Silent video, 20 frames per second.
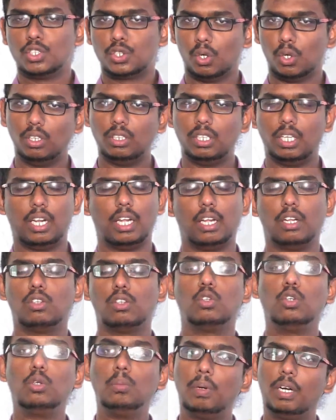சோதனை
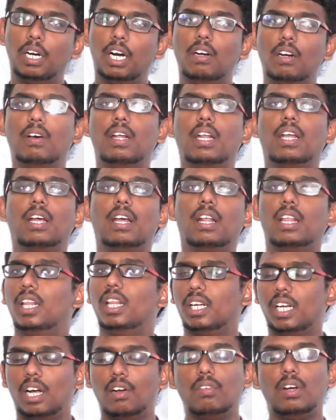துன்பங்கள்
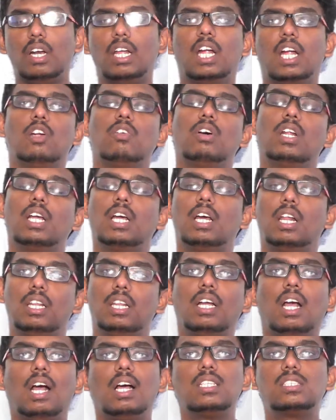வருகிறது கவலைகள்
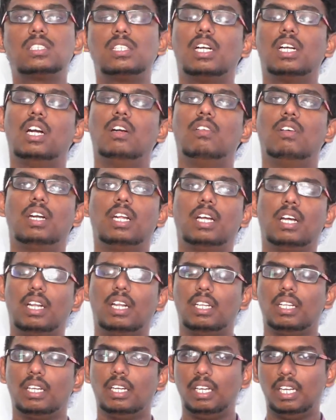வருகிறது கஷ்டங்கள்
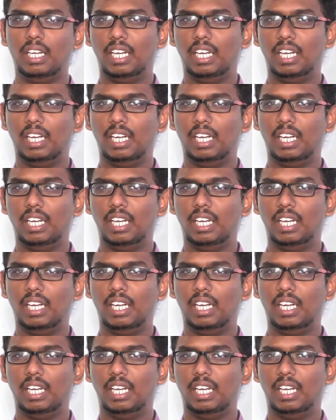வருகிறது